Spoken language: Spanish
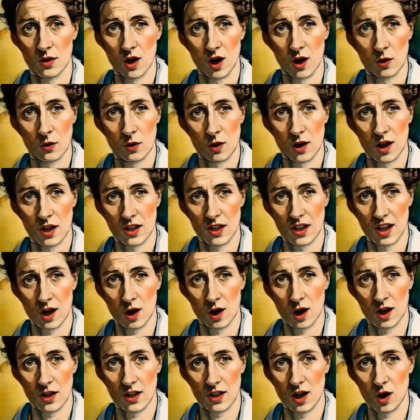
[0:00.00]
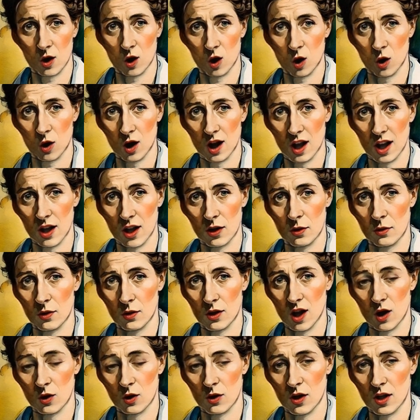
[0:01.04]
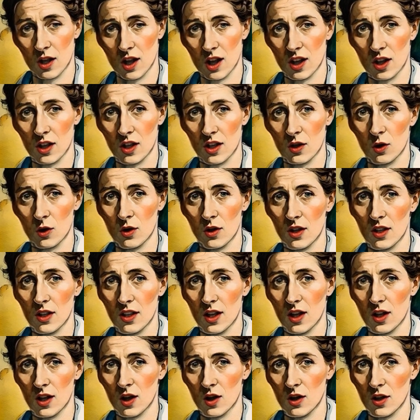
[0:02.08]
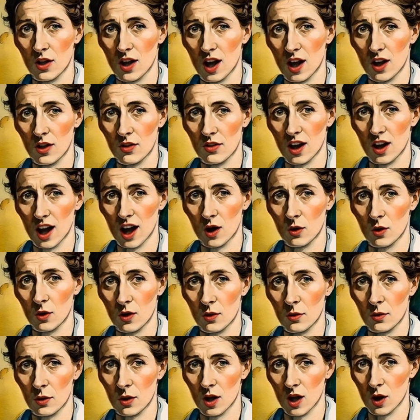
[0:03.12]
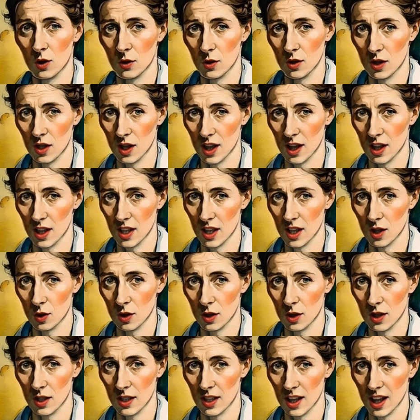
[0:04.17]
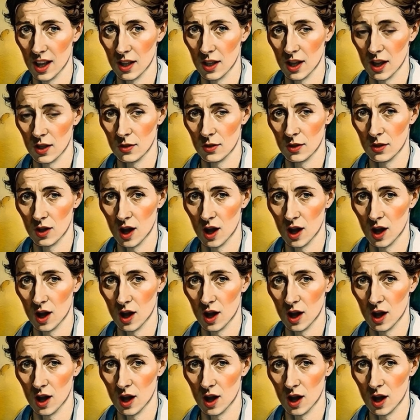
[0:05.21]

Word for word: como La señora Dalloway en 1925 y Alfaro en 1927,